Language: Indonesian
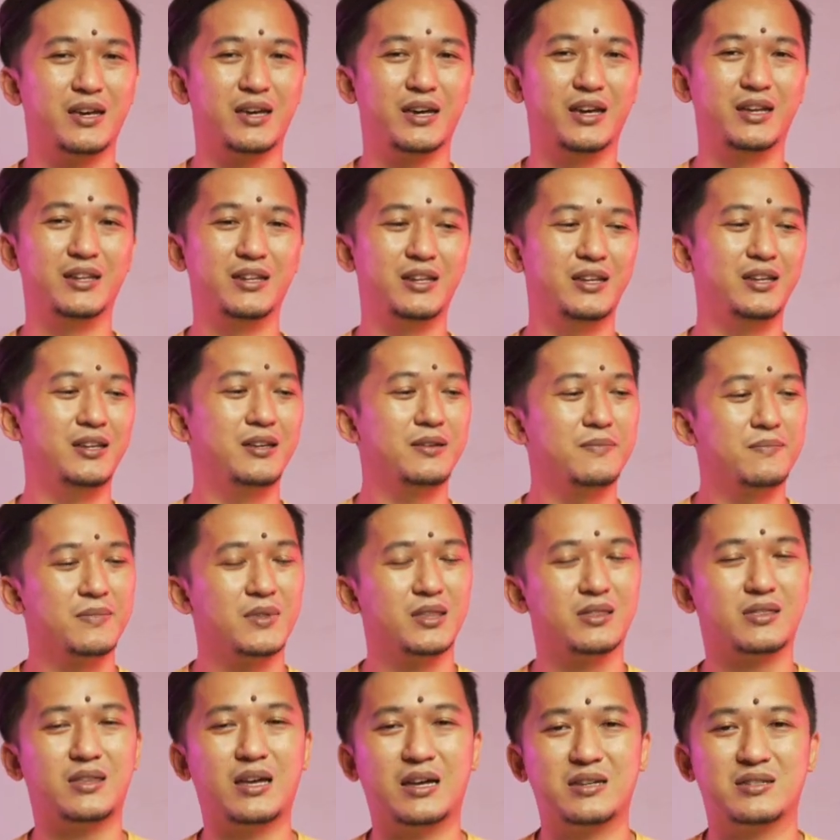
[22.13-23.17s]
ini
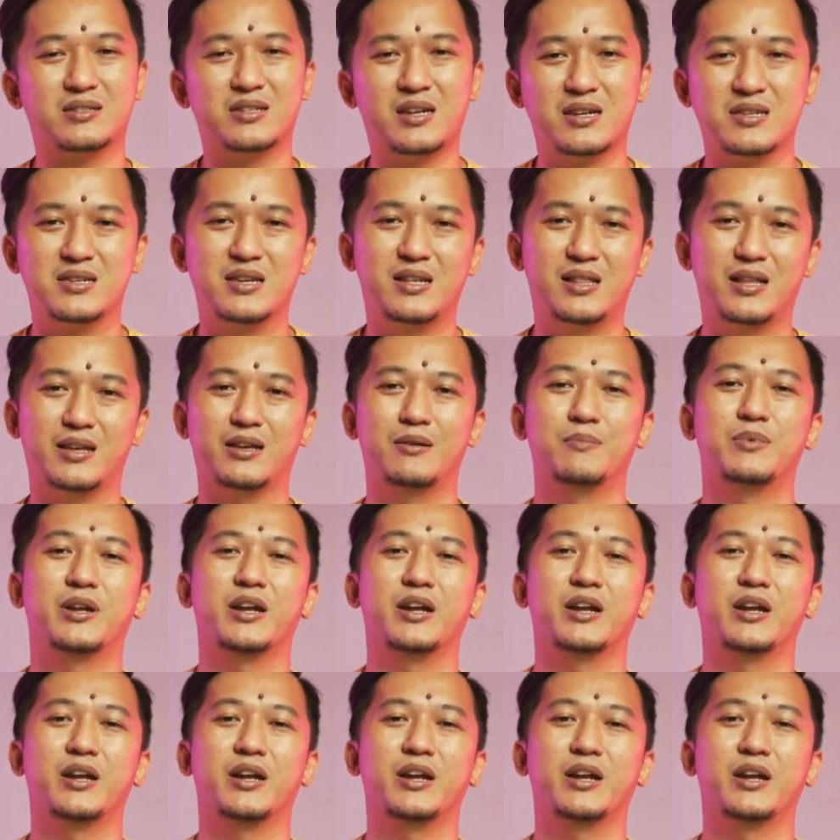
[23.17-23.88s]
tas-tas yang lagi